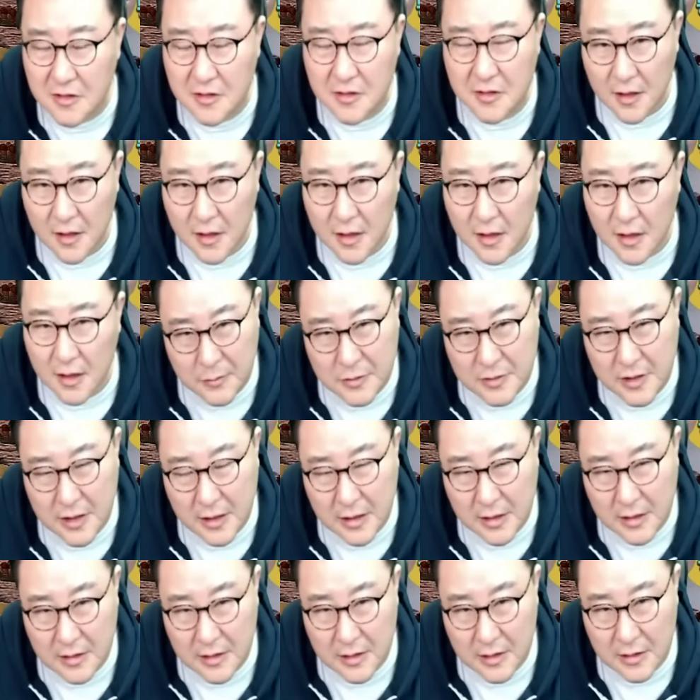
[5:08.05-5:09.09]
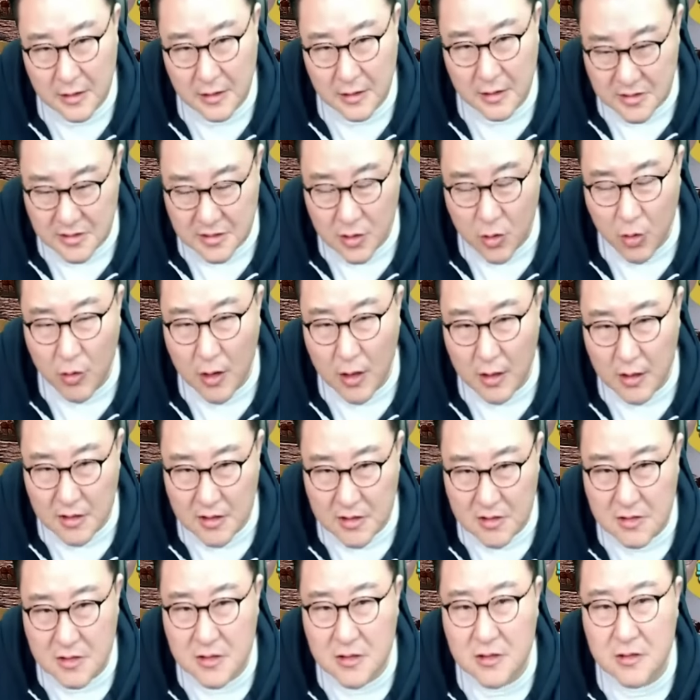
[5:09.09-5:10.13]
내가 암살이 시도가
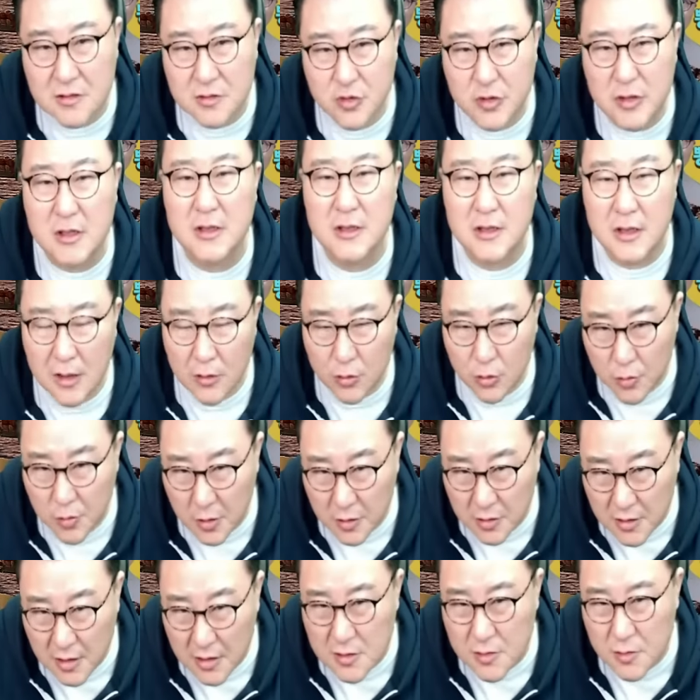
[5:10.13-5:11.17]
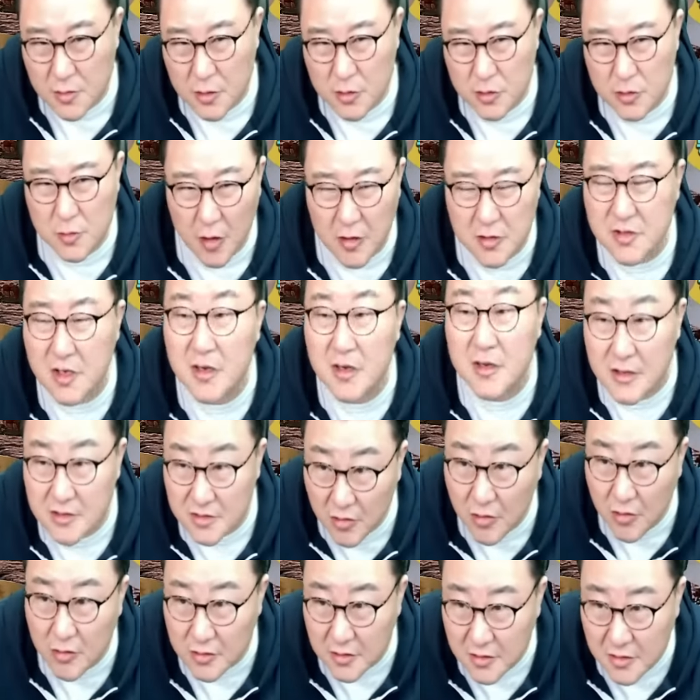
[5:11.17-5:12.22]
있을 수 있다고 몇 달 전부터 좀 걱정을
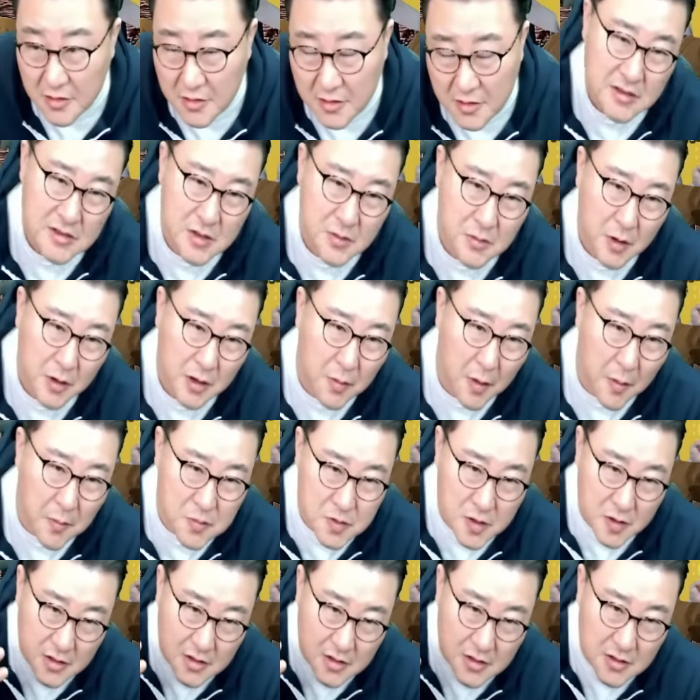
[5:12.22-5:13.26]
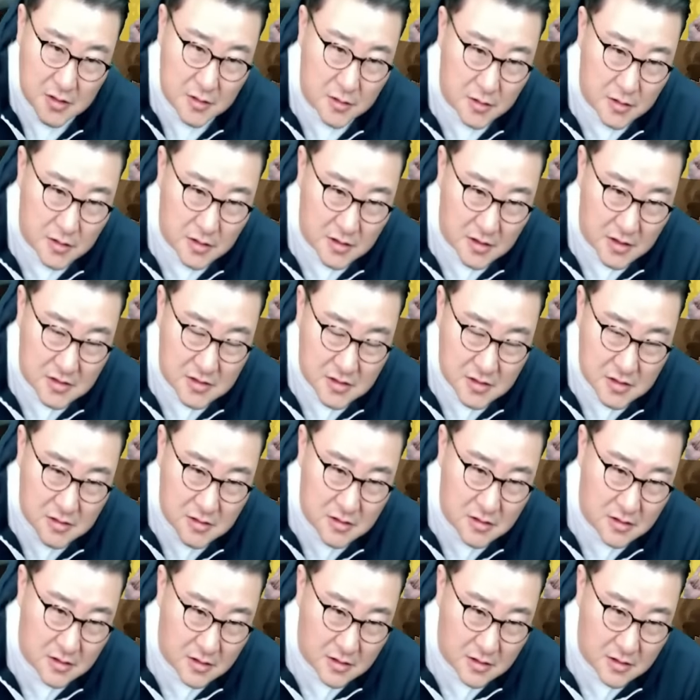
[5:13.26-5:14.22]
했었거든 이재명이 법적인 리스크를